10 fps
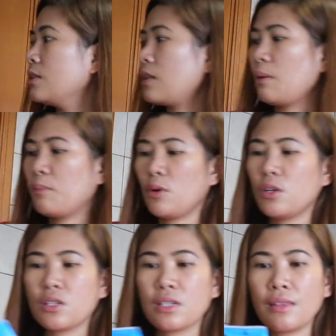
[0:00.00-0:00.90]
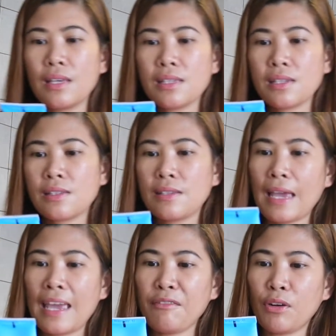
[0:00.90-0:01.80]
Tapos, this is the
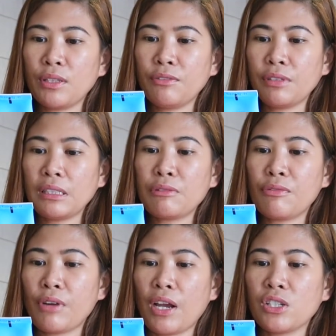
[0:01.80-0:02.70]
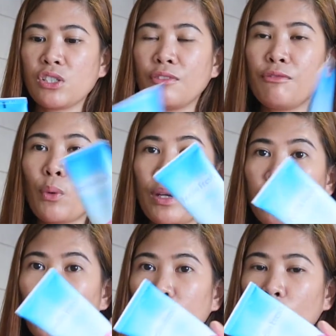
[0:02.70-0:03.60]
Avon Feeling Fresh
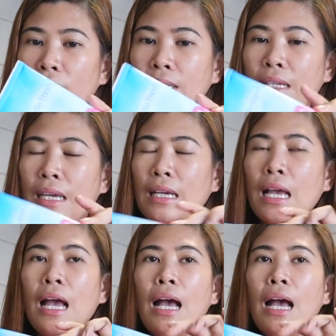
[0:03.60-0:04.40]
4-in-1 Whitening.